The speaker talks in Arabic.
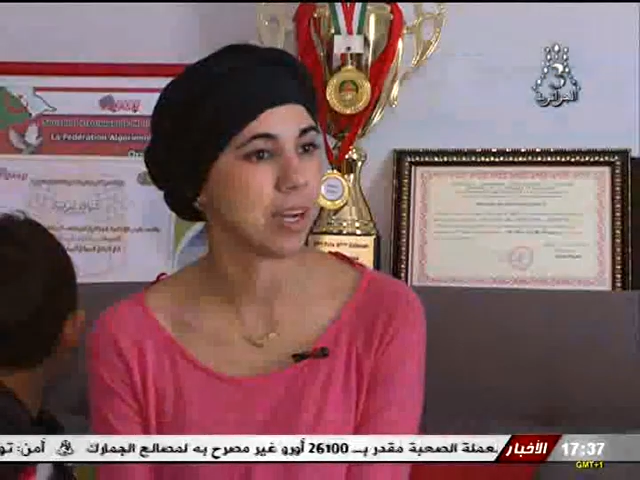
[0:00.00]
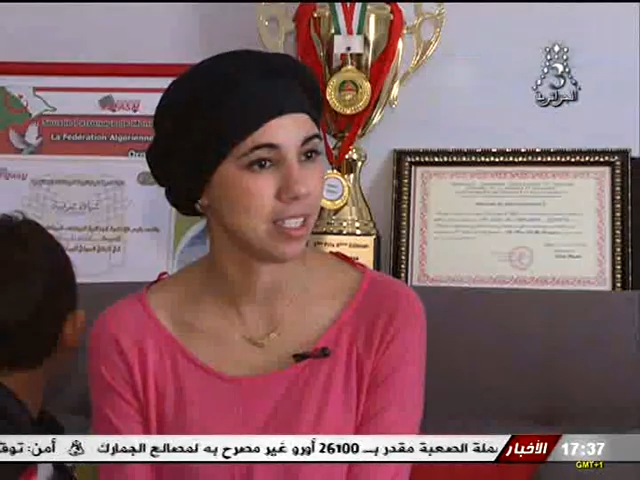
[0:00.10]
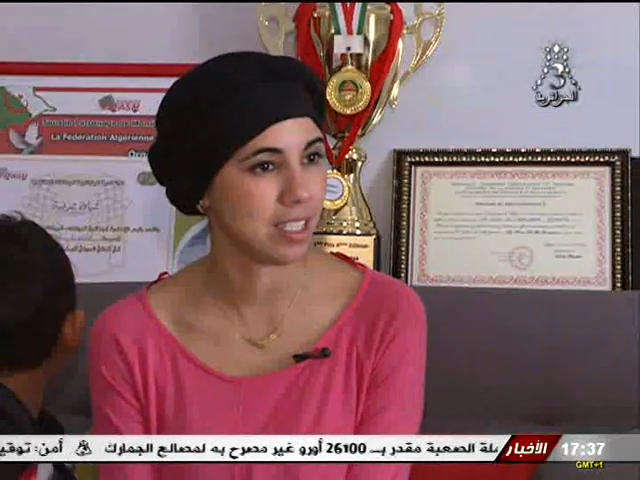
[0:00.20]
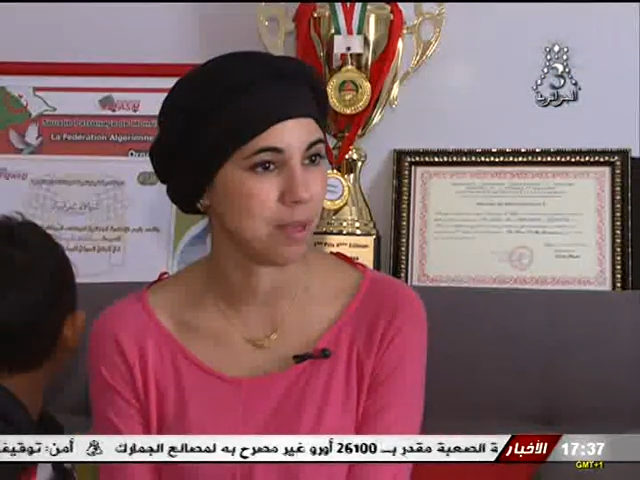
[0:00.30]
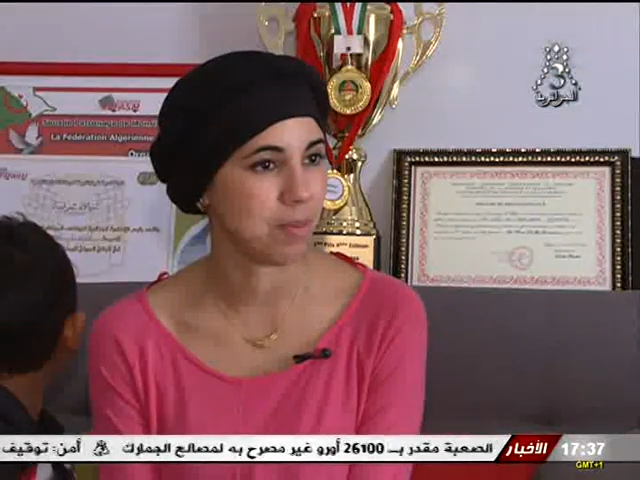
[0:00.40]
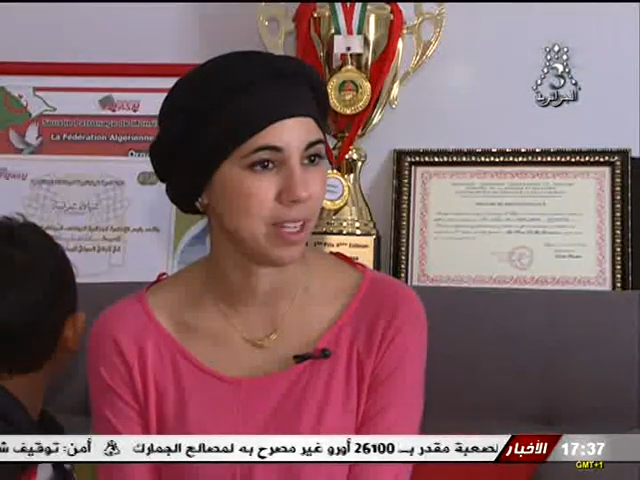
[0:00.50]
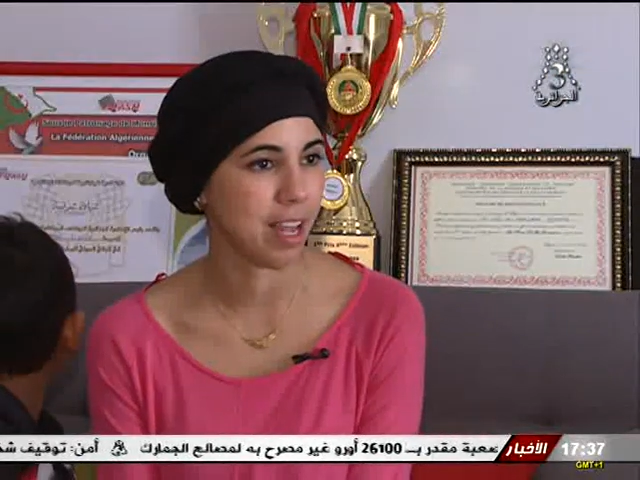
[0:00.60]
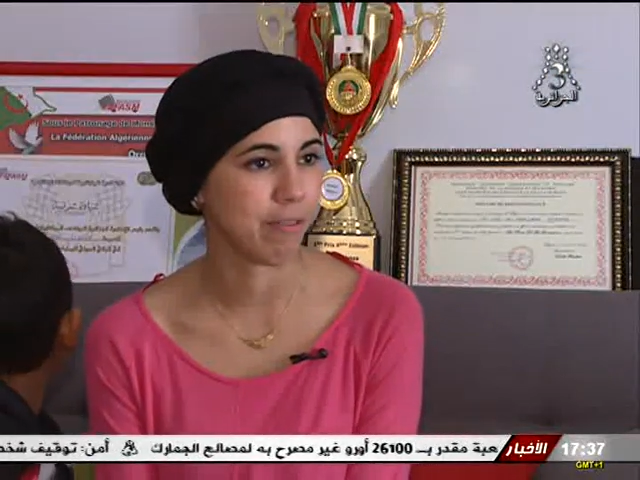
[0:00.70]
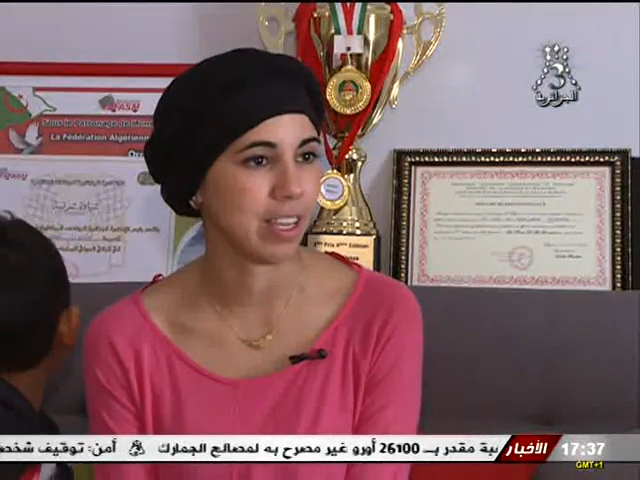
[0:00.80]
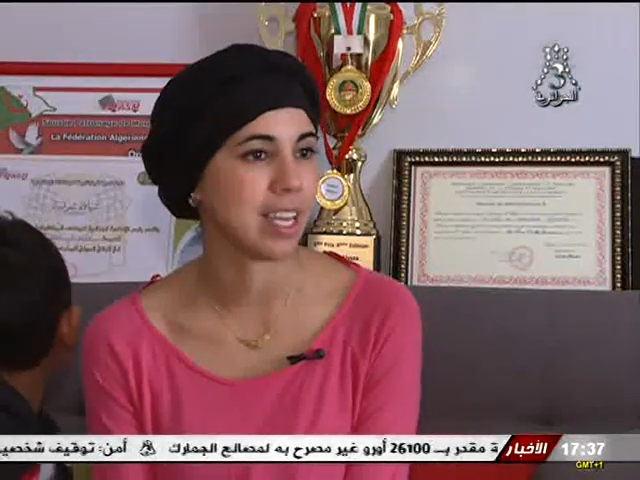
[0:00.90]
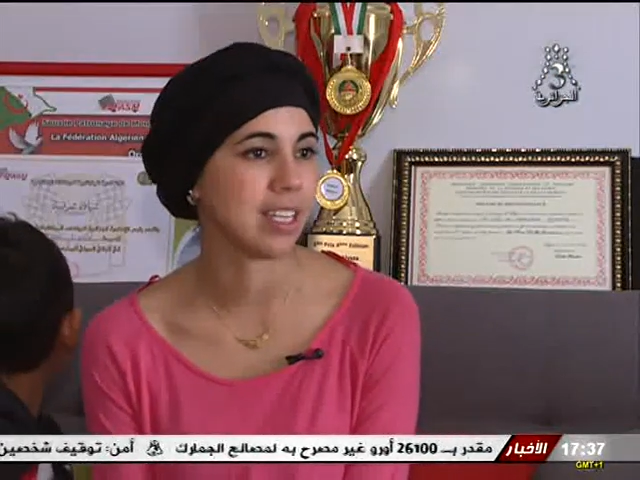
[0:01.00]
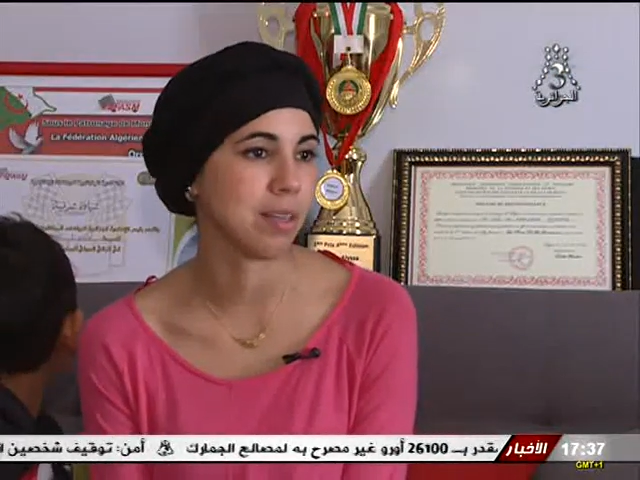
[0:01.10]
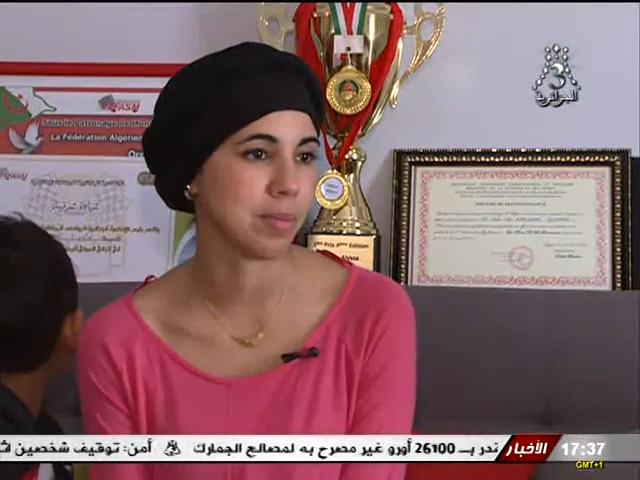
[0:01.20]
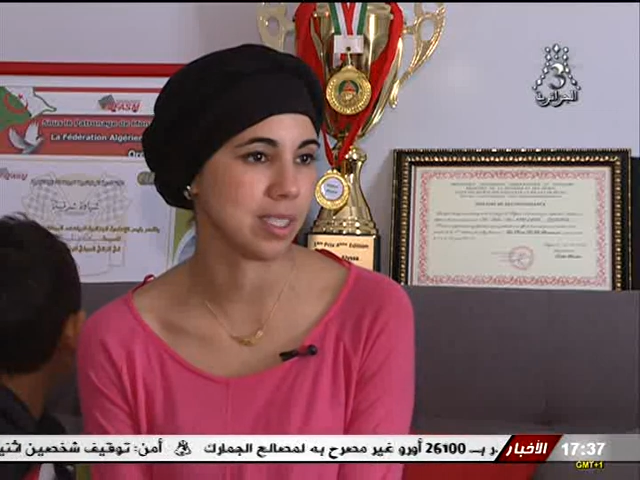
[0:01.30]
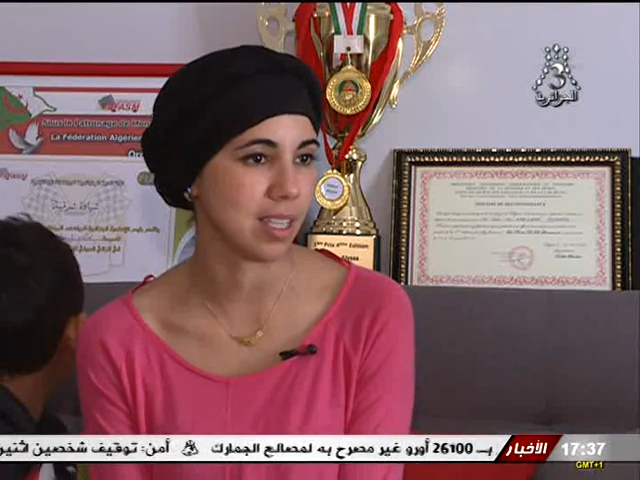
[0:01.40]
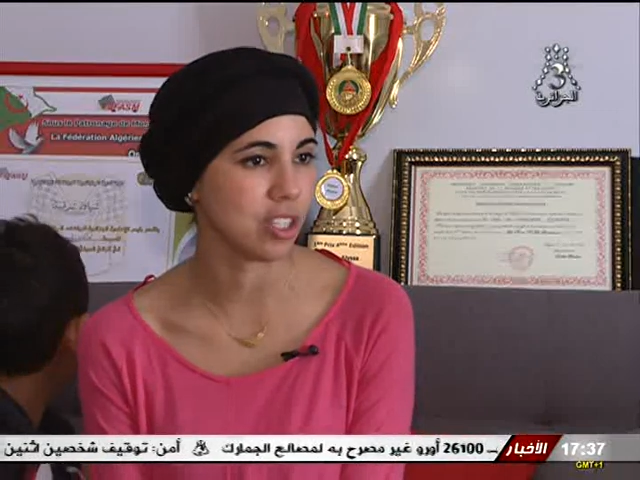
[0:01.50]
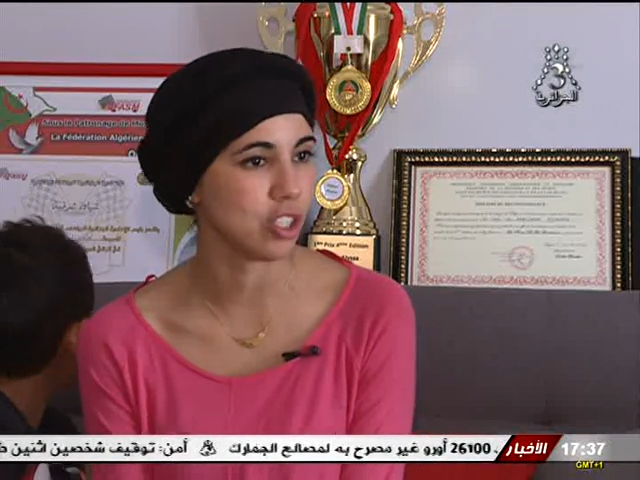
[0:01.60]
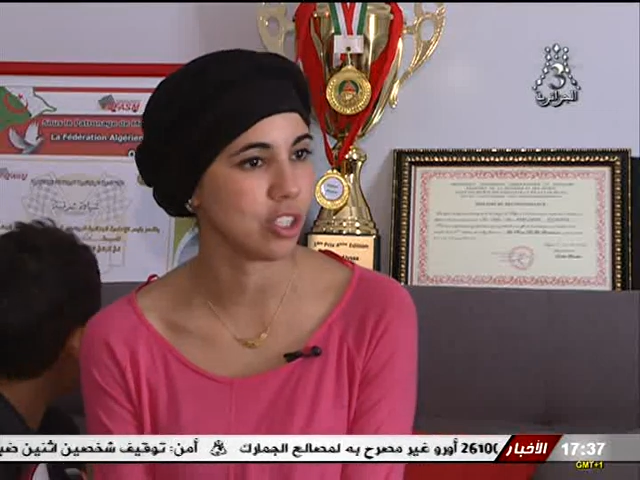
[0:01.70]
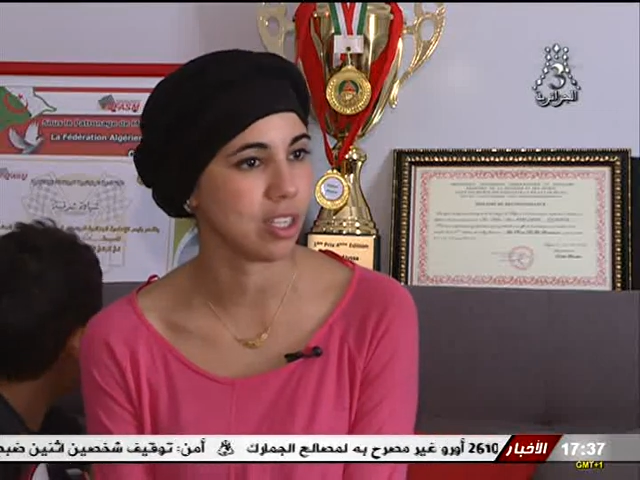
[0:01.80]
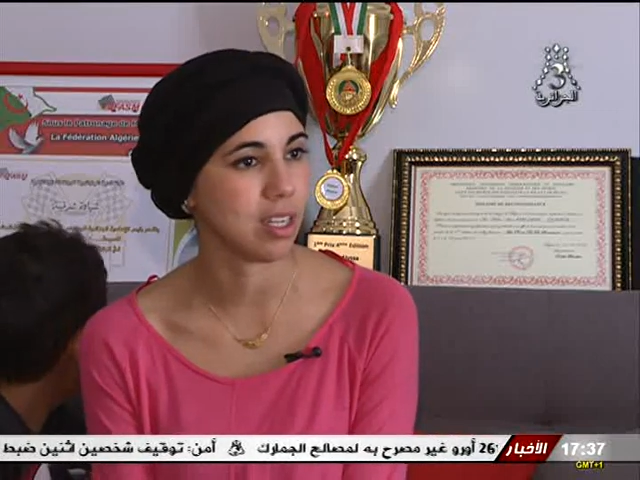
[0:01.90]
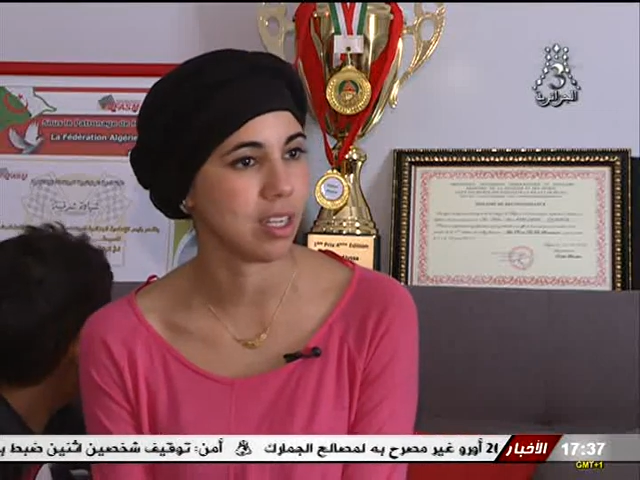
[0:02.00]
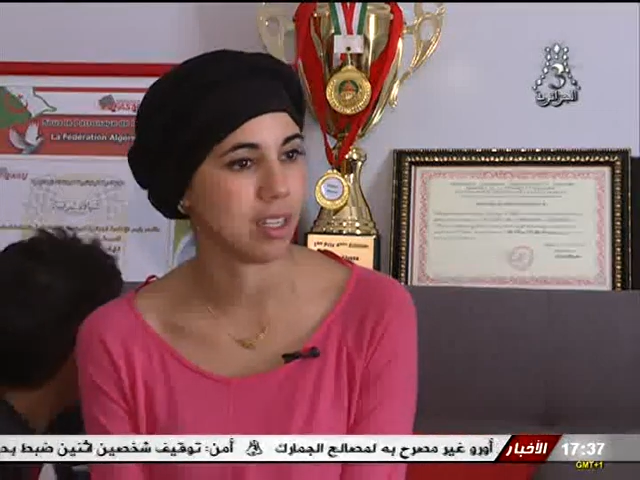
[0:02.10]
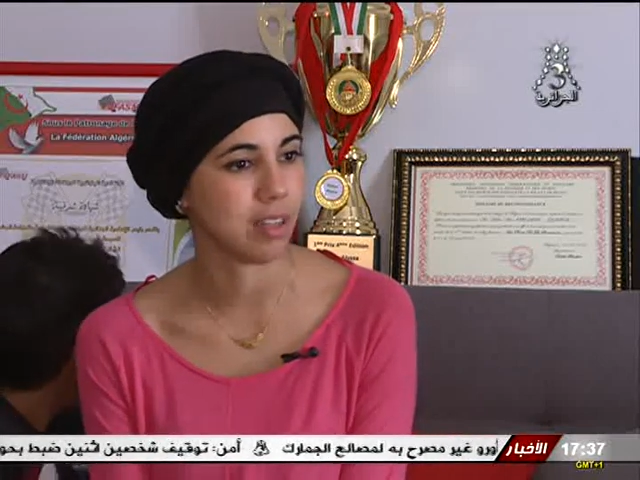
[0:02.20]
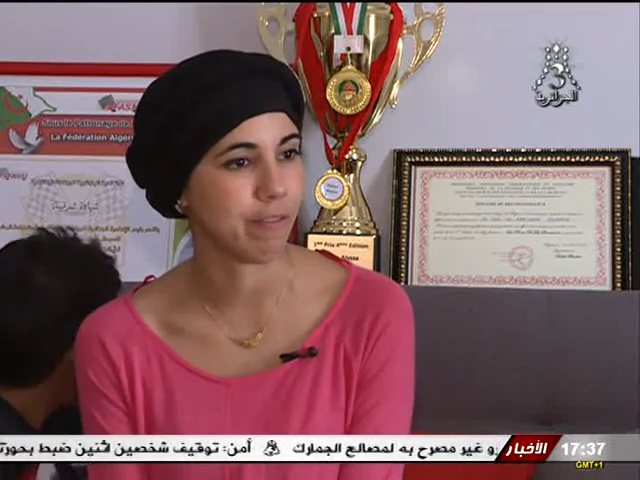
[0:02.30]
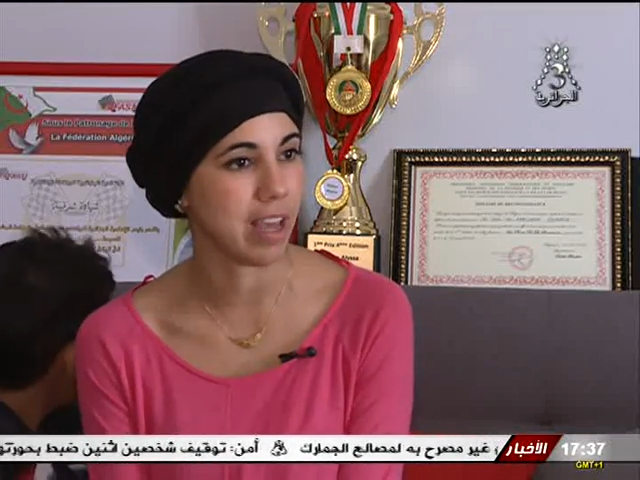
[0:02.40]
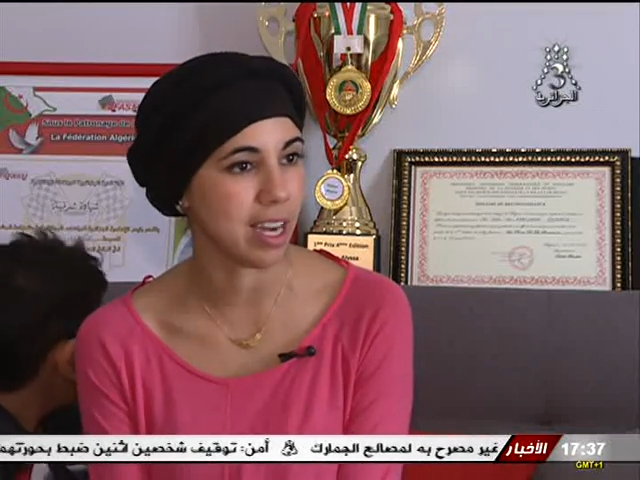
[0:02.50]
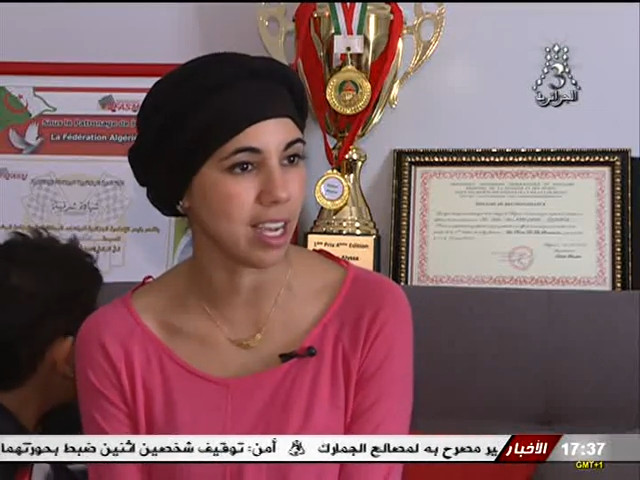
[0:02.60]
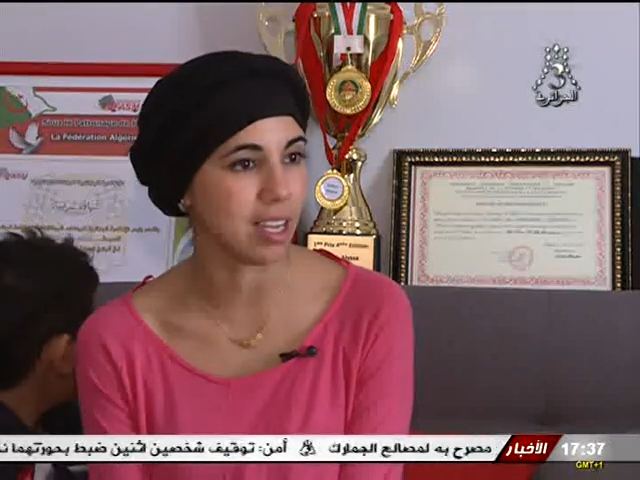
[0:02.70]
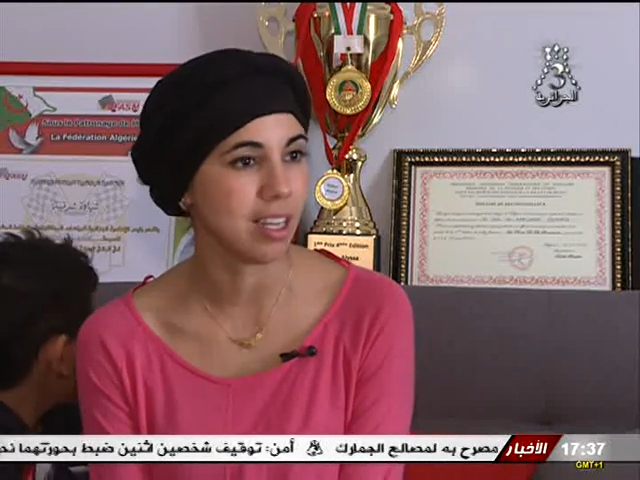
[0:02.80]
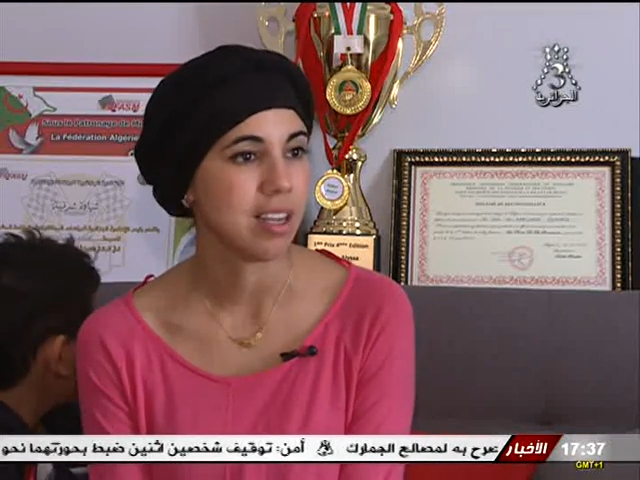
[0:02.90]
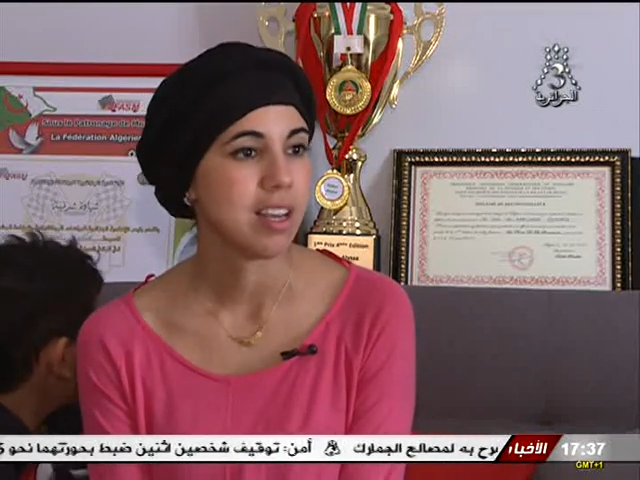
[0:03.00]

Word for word: بارتيسيبينا فيه كان 15 فريق